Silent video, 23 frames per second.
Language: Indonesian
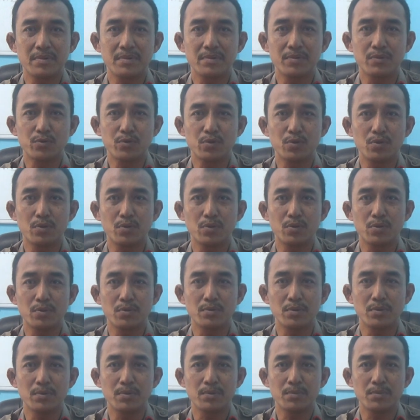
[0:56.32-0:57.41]
untuk
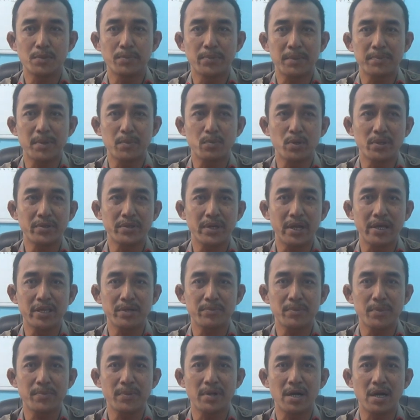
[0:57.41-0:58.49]
beberapa bulan terakhir
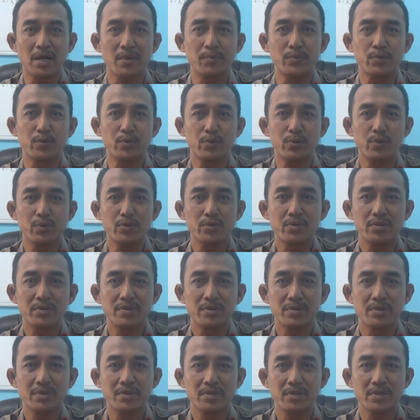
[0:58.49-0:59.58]
memang agak menurun
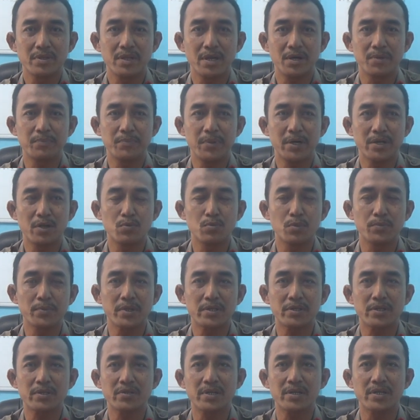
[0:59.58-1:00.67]
yang pada umumnya
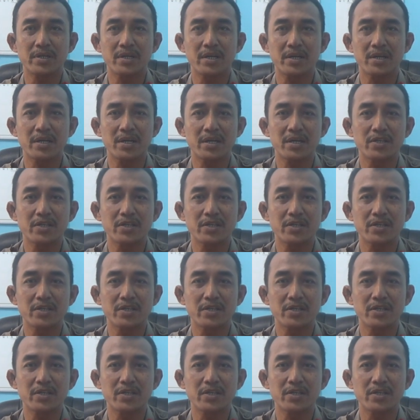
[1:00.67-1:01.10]
terjadi karena